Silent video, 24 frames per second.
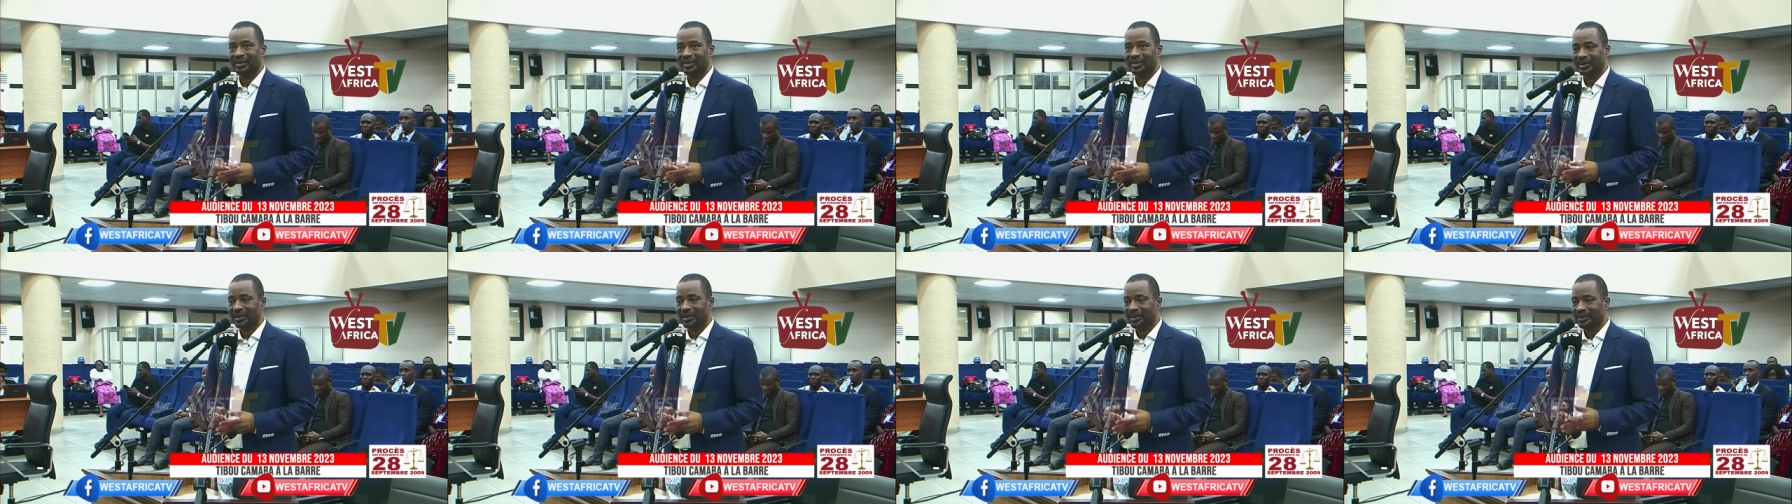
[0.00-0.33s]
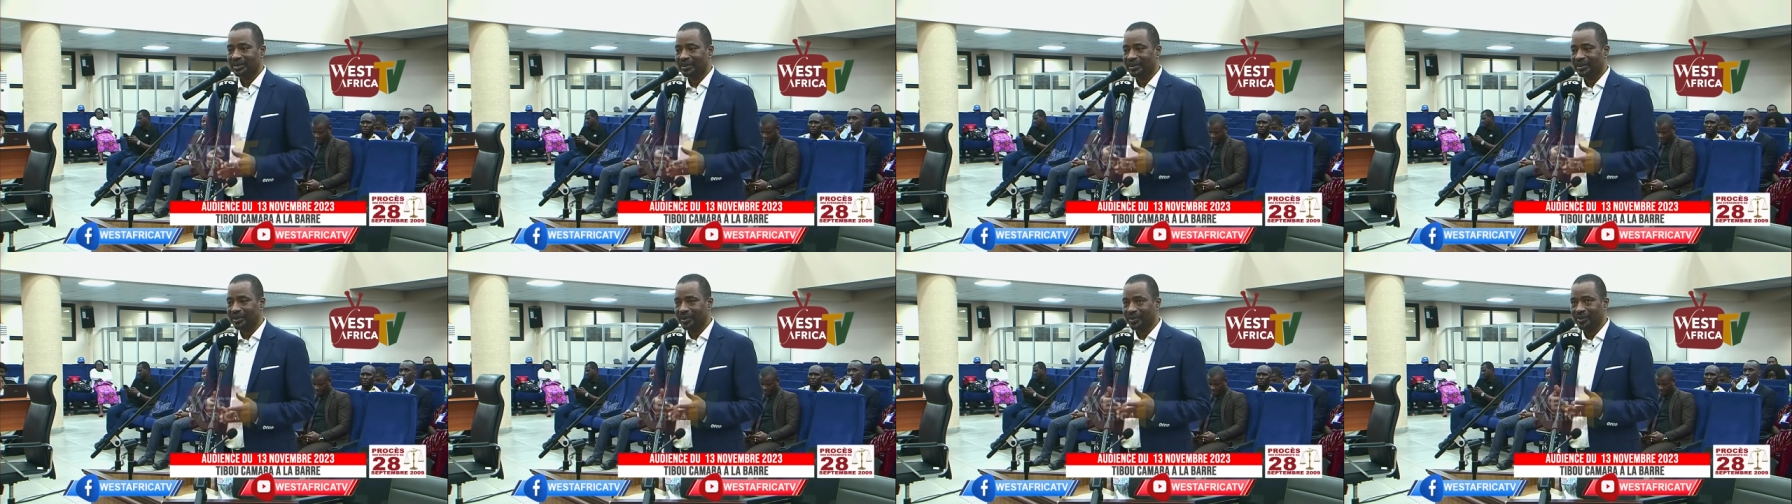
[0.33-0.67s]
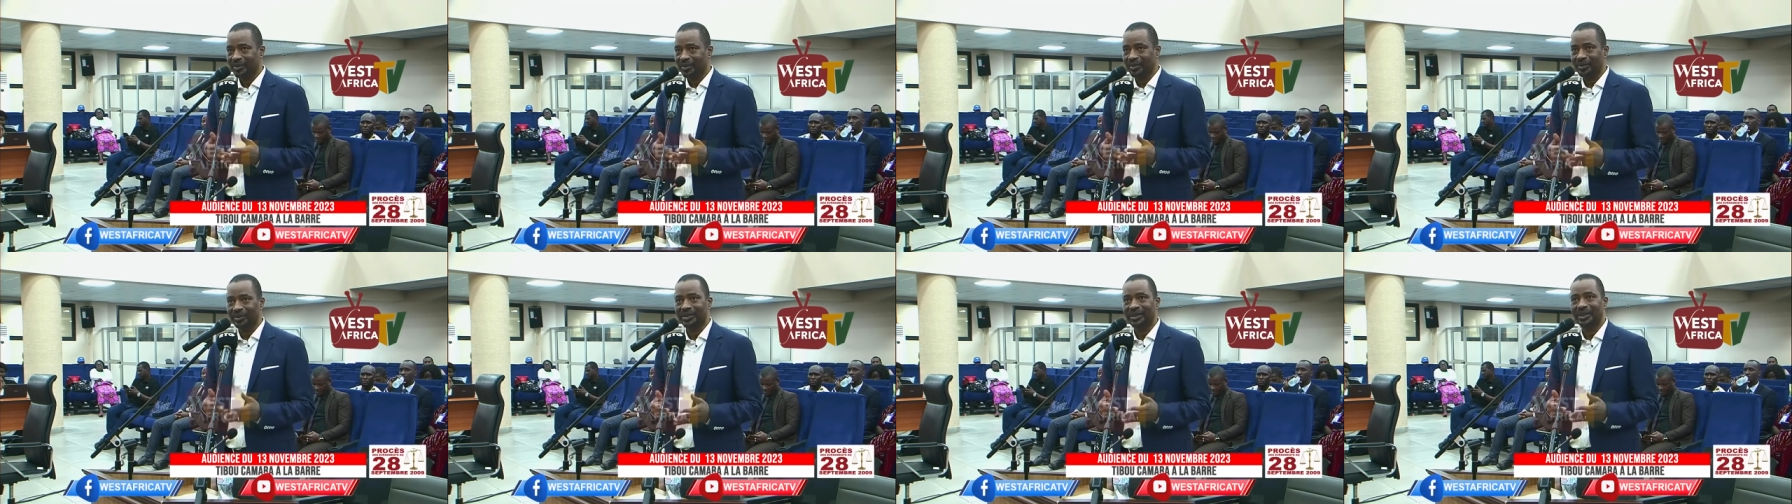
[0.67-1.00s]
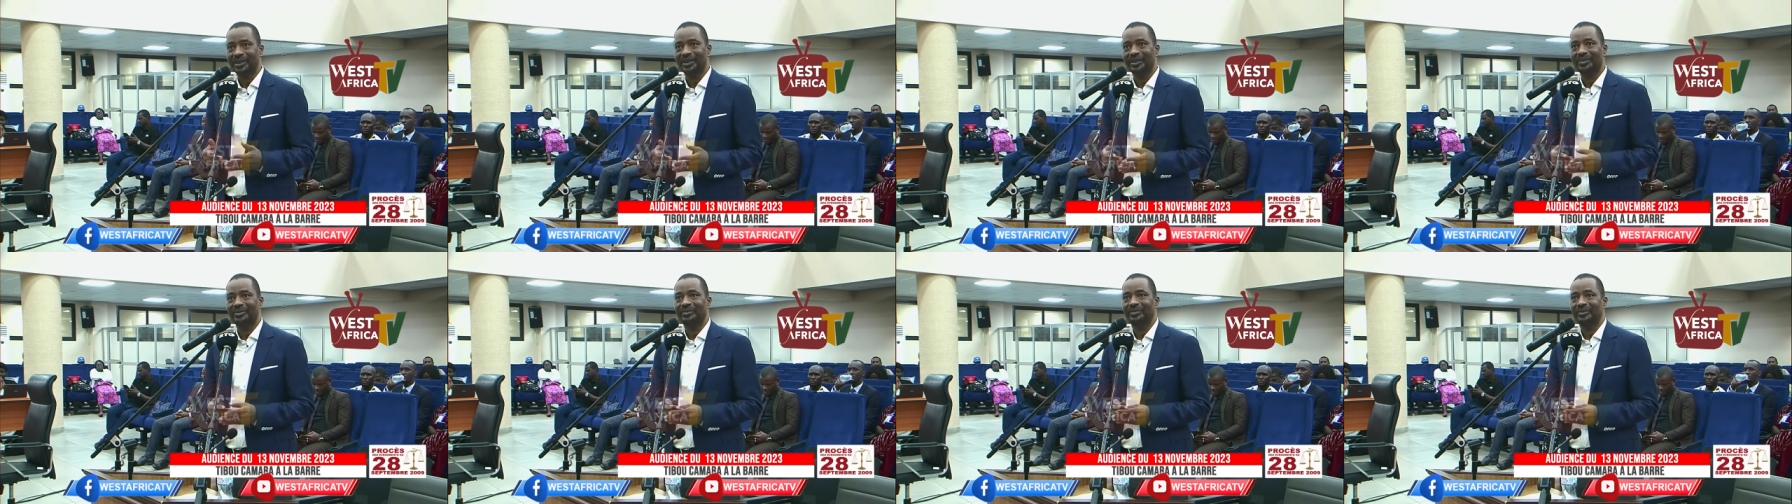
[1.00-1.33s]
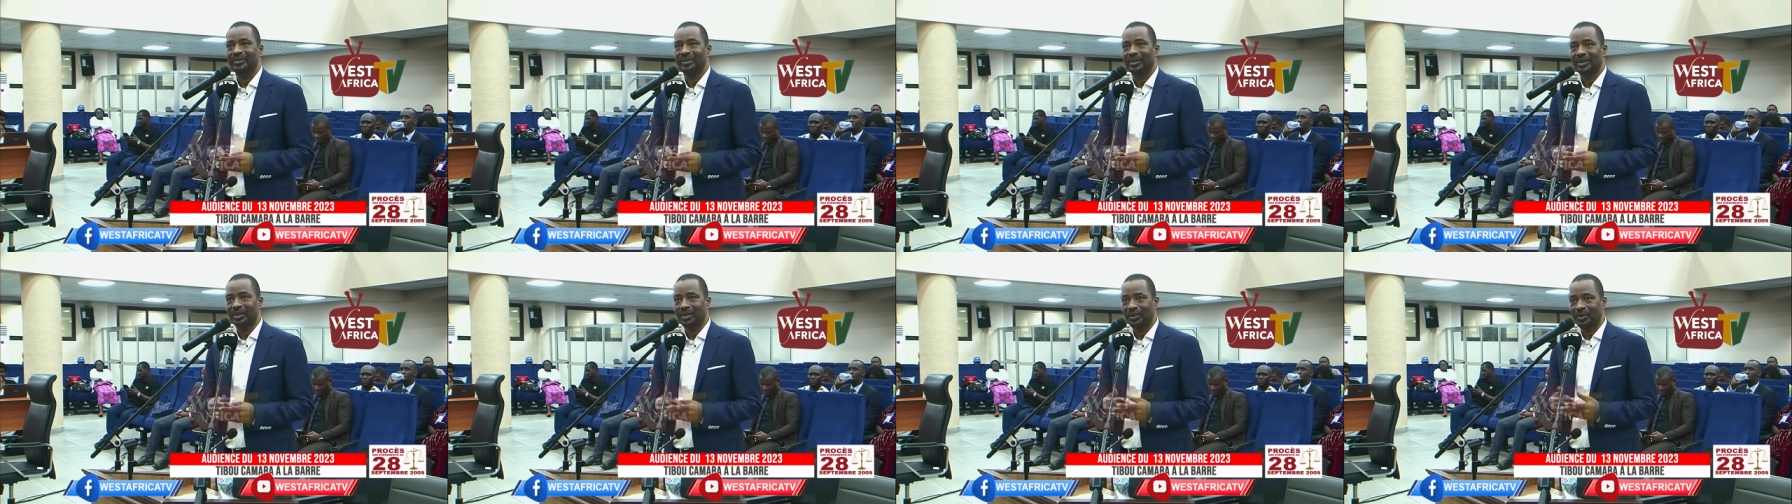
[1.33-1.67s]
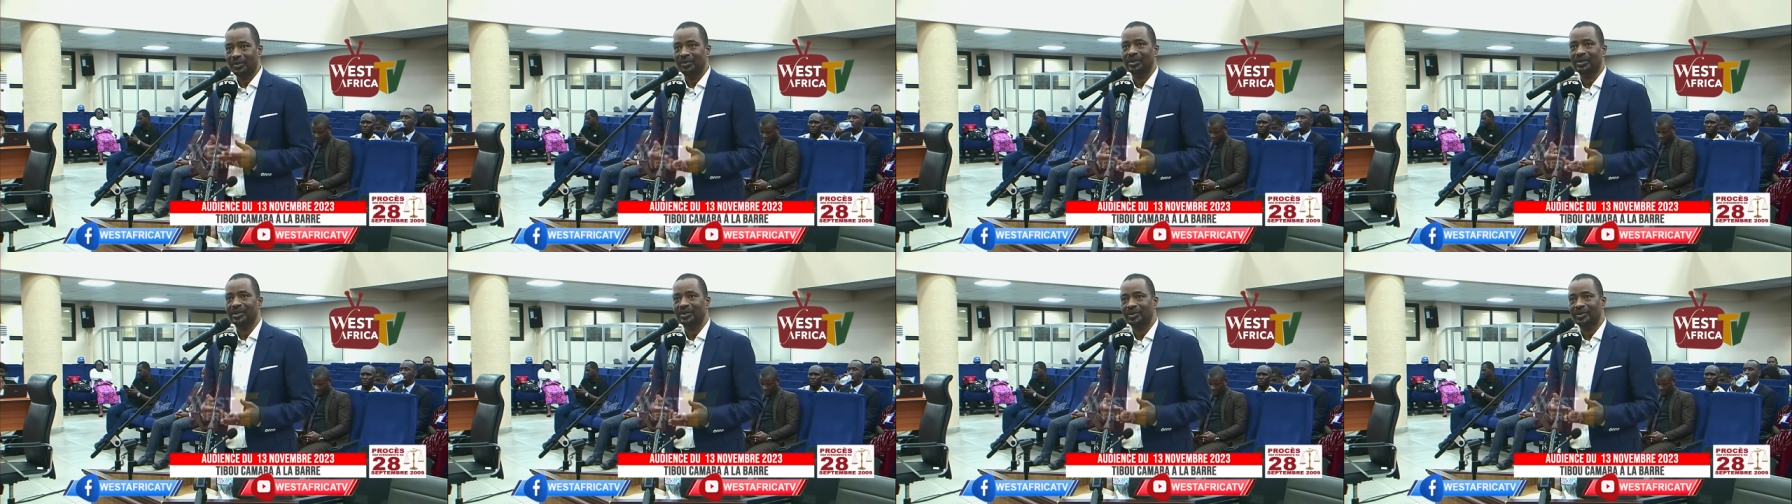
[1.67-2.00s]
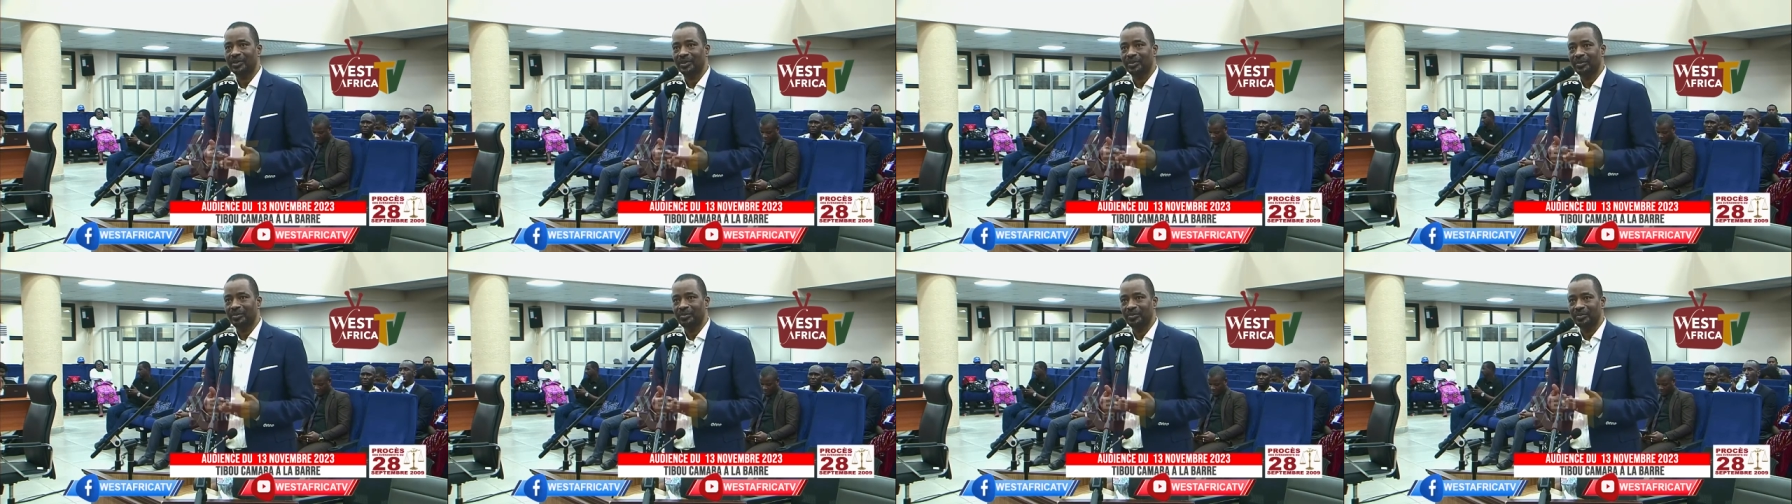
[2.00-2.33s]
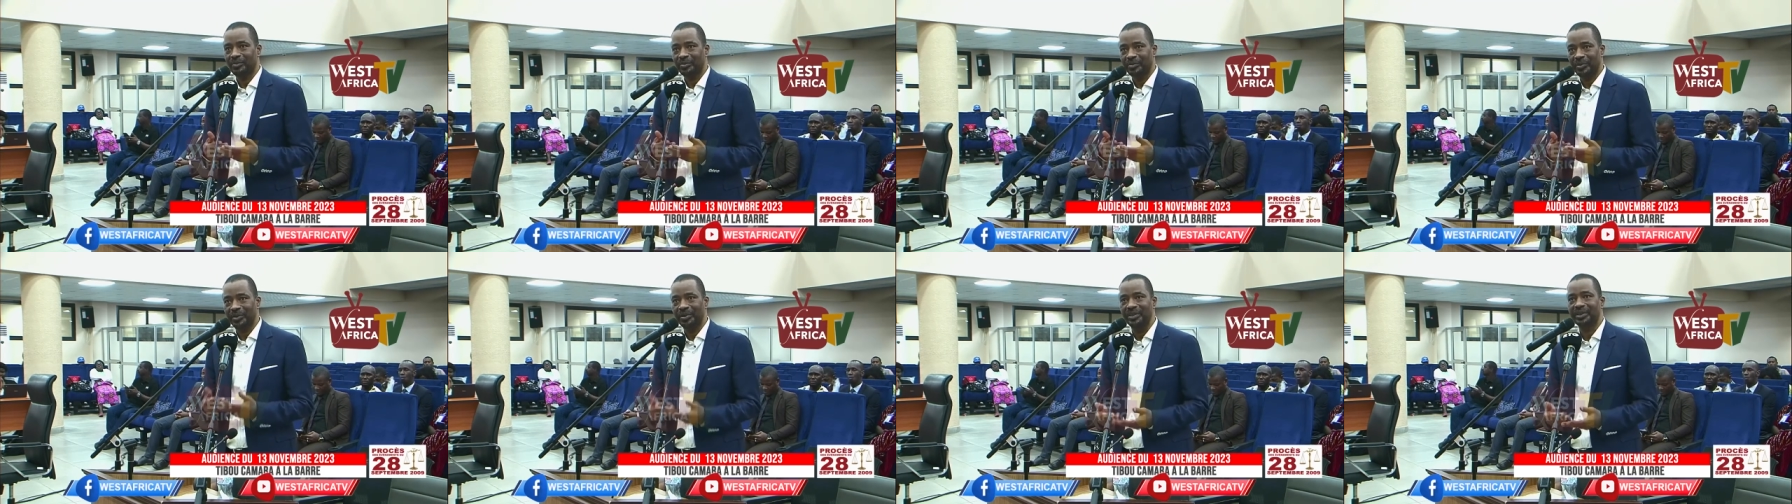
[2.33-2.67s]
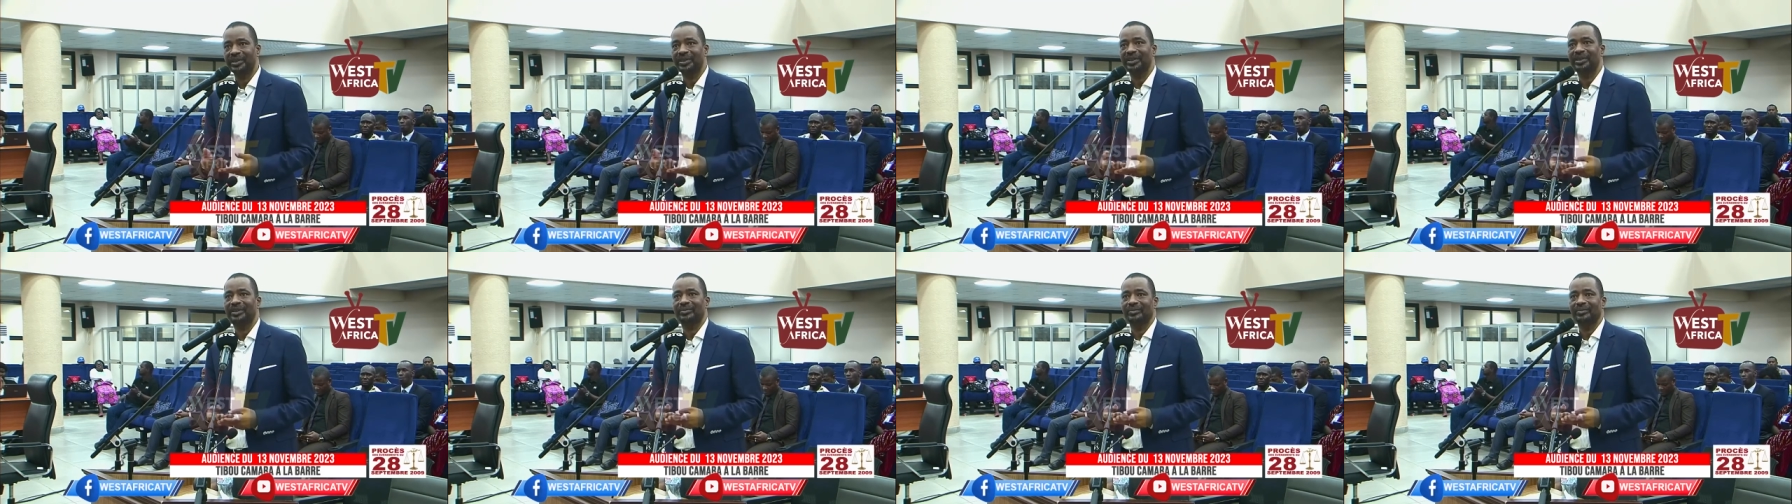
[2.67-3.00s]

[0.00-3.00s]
Ça, c'est un conseil à connotation politique.